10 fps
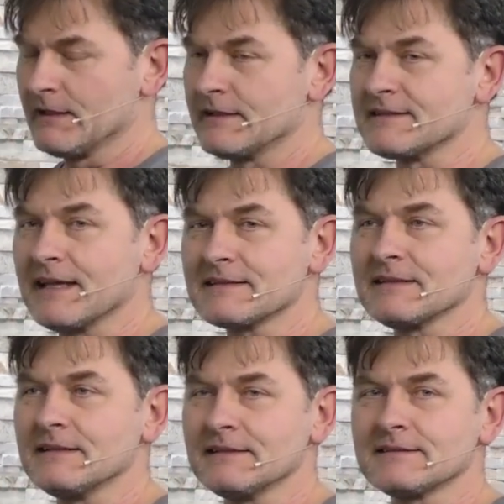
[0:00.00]
Das nächste
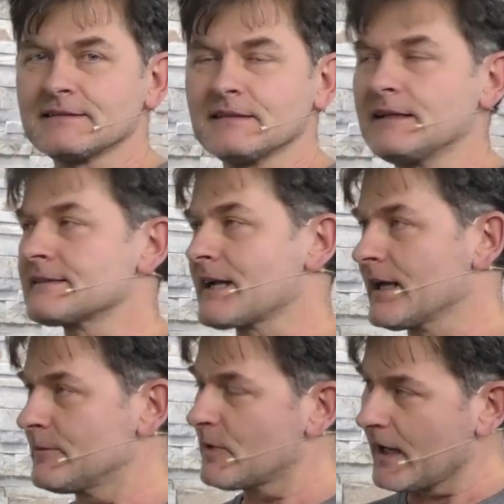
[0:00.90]
ist jetzt
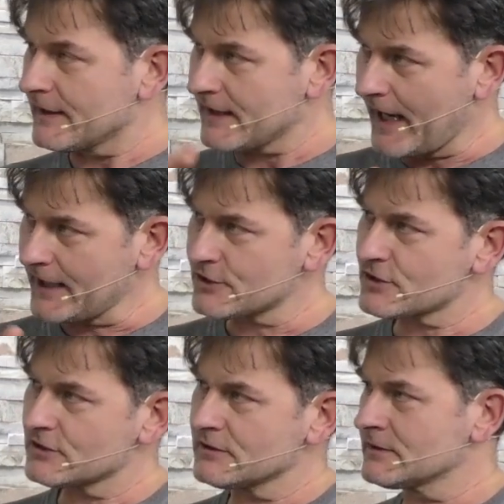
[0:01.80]
gerade im Bereich
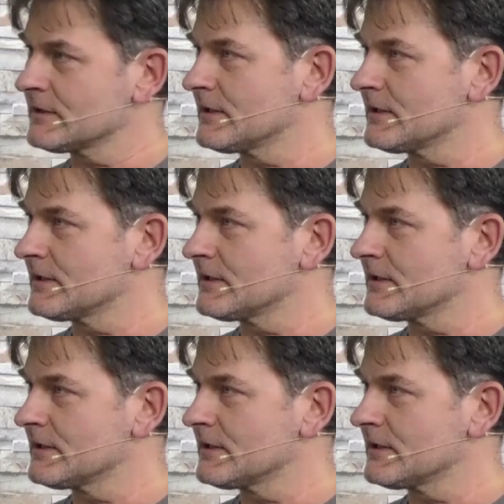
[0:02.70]
Action,